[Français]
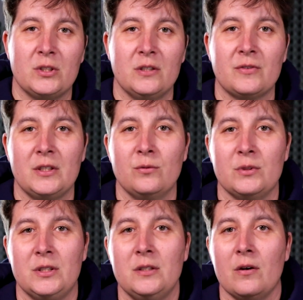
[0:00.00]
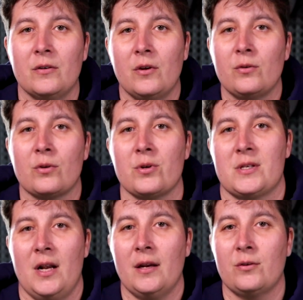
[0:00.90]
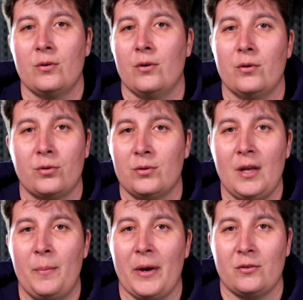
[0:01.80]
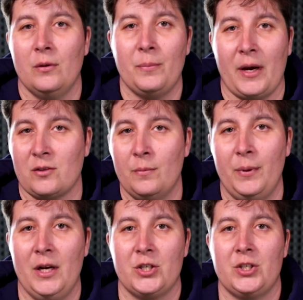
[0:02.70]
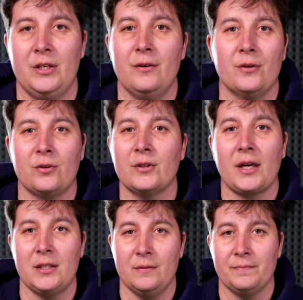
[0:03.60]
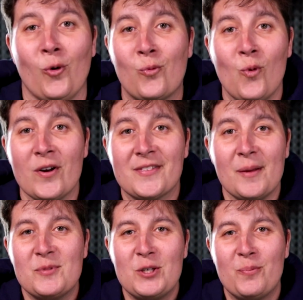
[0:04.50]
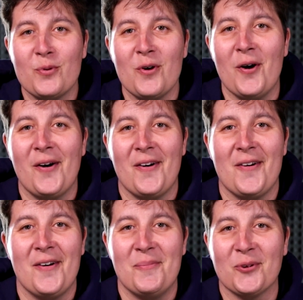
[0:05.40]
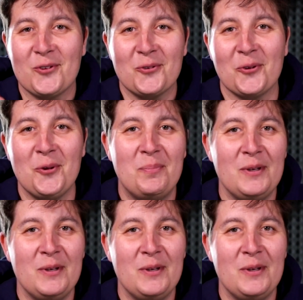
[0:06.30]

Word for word: notif qui nous dit euh, dans notre Slack euh, que telle personne par exemple a acheté euh, tant de crédits. Donc moi, c'est un petit peu mon centre de